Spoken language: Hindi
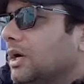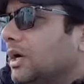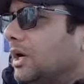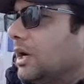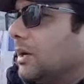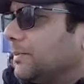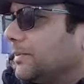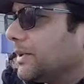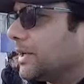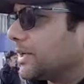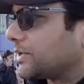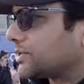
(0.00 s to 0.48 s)

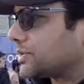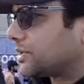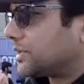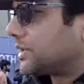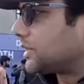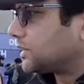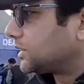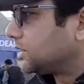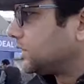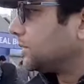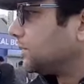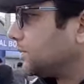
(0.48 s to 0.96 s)
अब नेक्स्ट
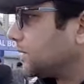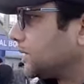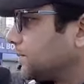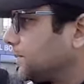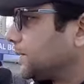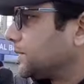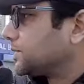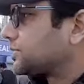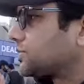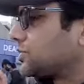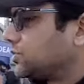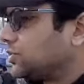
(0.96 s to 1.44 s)
देखते हैं हमारे
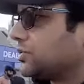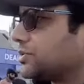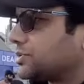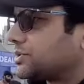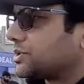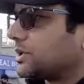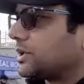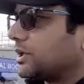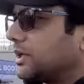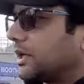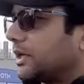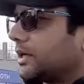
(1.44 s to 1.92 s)
पास कौन
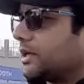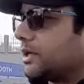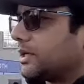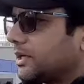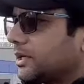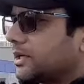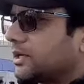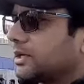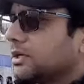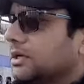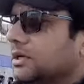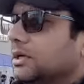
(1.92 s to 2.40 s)
सी गाड़ी
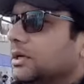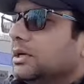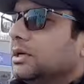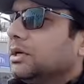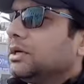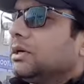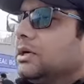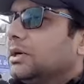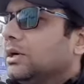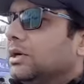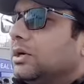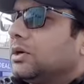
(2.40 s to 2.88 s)
है
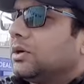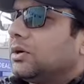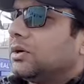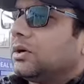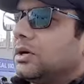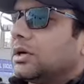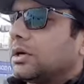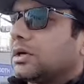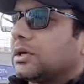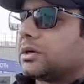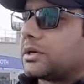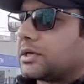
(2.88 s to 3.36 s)

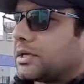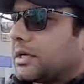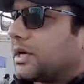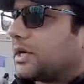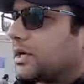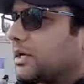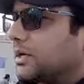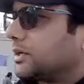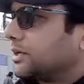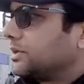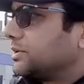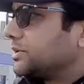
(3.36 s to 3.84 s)
और क्या
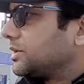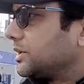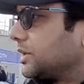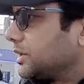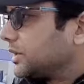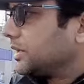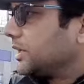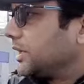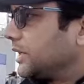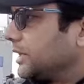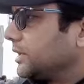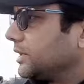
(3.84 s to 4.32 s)
कंडीशन
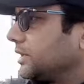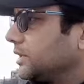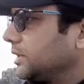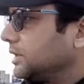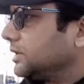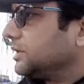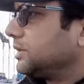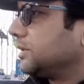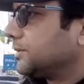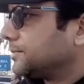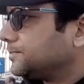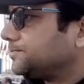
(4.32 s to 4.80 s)
है गाड़ी की
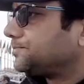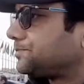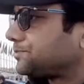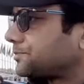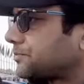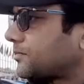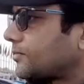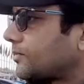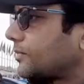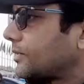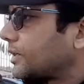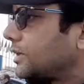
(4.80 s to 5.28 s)

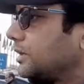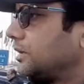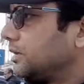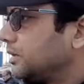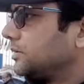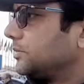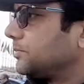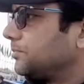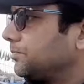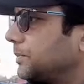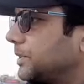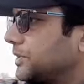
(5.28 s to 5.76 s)

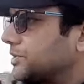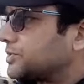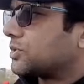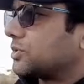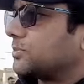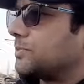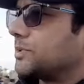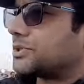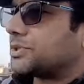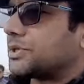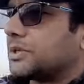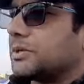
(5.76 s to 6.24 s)

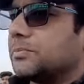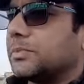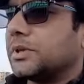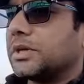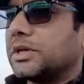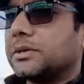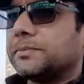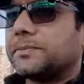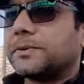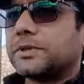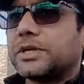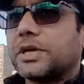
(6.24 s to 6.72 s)
मिट्सोबिशी
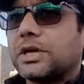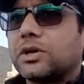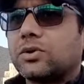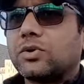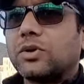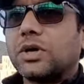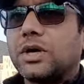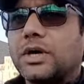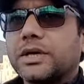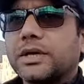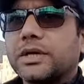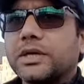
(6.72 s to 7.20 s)
मिनी
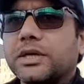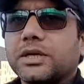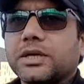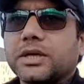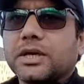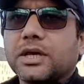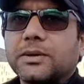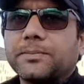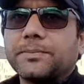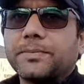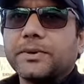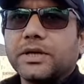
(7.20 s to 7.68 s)
पिजारो आ गई
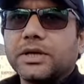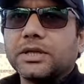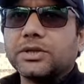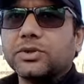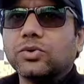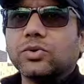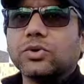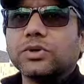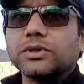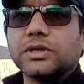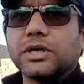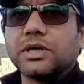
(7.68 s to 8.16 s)
यहाँ पे
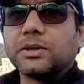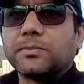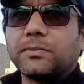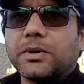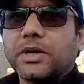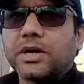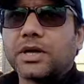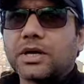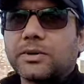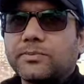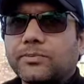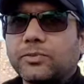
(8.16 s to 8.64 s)

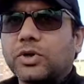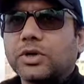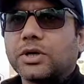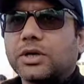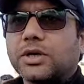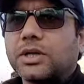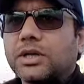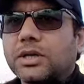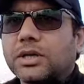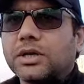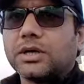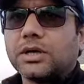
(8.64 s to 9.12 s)
2012
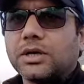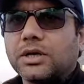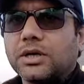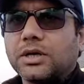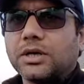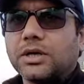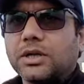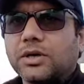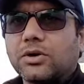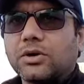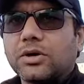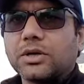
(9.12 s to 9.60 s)
मॉडल
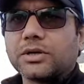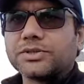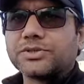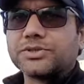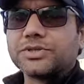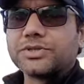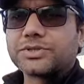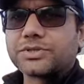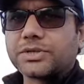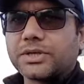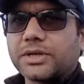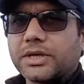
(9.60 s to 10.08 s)
लाहौर
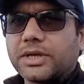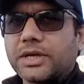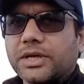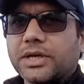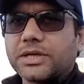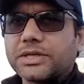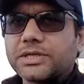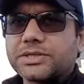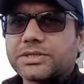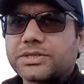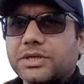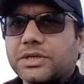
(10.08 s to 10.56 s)
रजिस्टर्ड
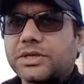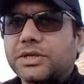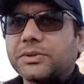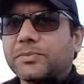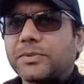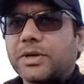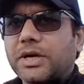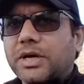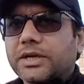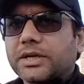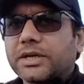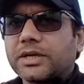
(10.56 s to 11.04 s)
है इसके
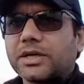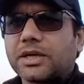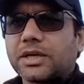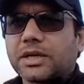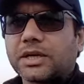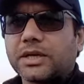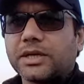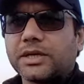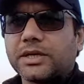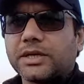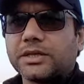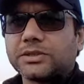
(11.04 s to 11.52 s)
डिमांड कर
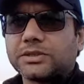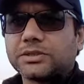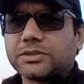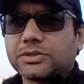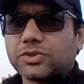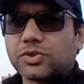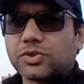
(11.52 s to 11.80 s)
रहे हैं